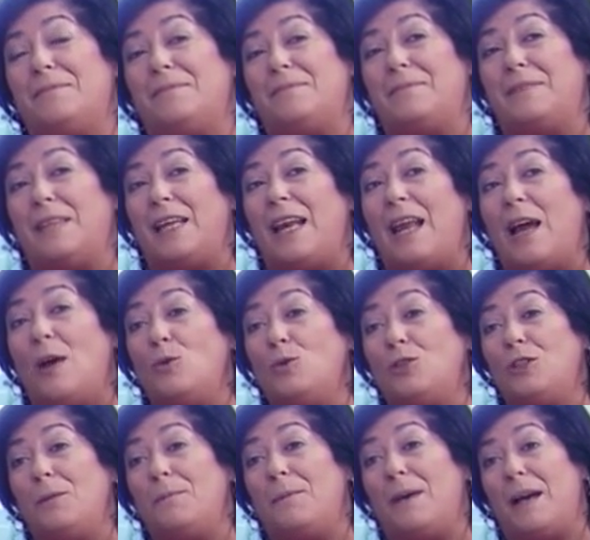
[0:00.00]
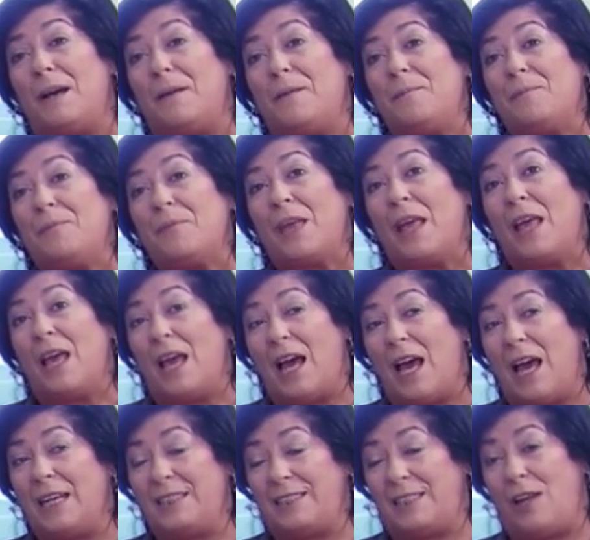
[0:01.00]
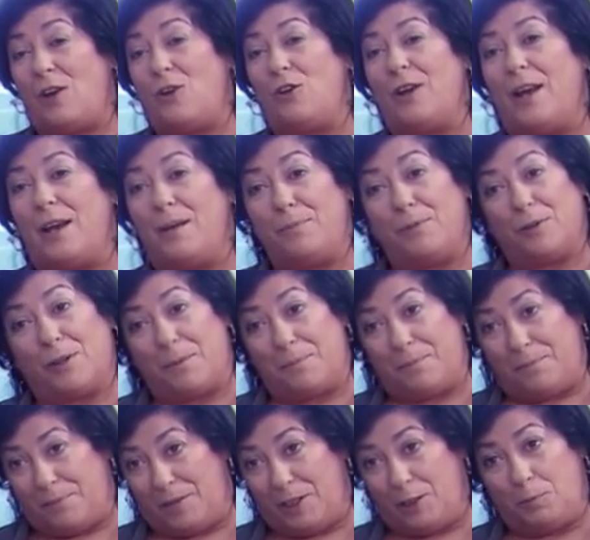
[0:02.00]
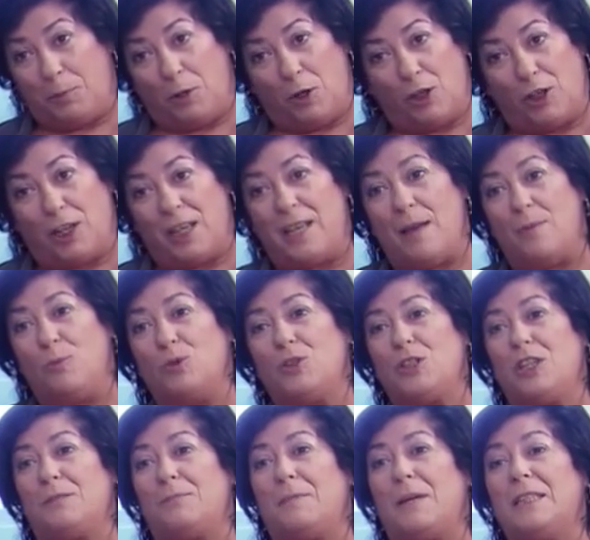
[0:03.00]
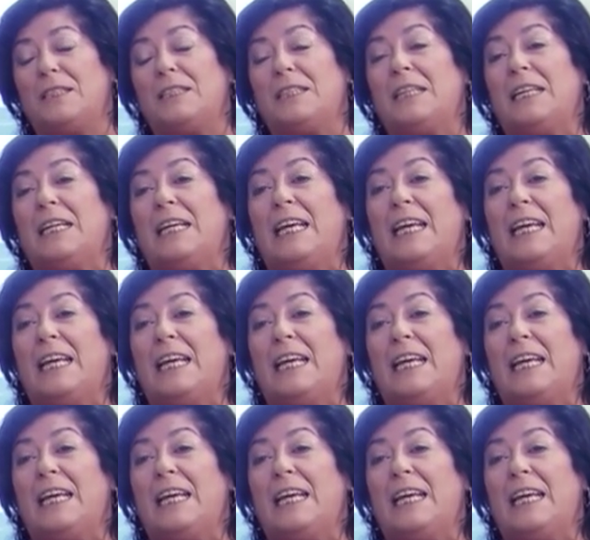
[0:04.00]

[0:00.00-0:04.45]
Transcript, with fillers: de la última hasta ahora, porque espero que haya muchas más,